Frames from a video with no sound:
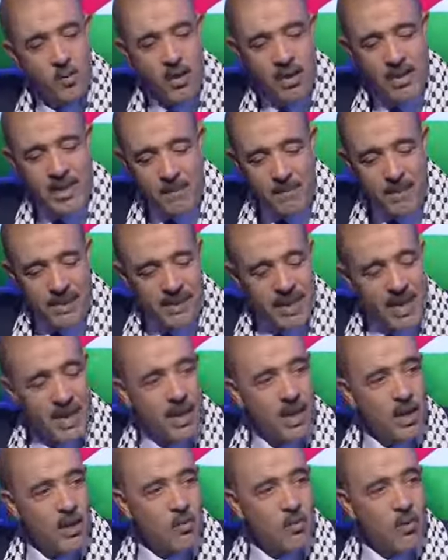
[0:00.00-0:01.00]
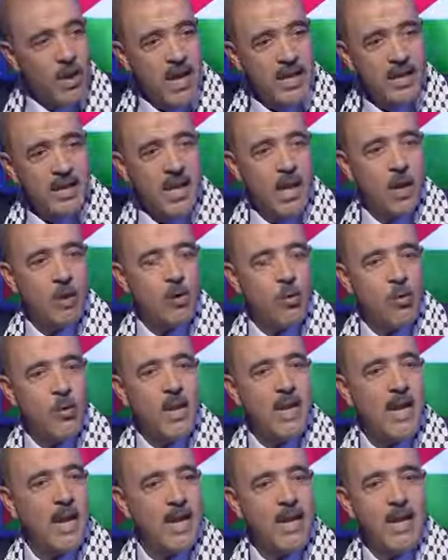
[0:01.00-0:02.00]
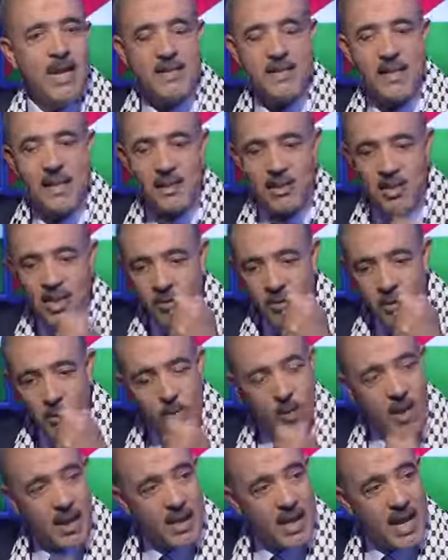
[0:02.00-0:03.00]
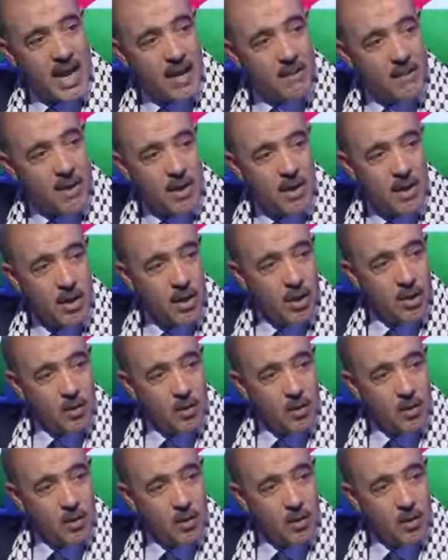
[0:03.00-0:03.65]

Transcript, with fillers: وثبت وأن الهوية لازلت جذوتها قائمة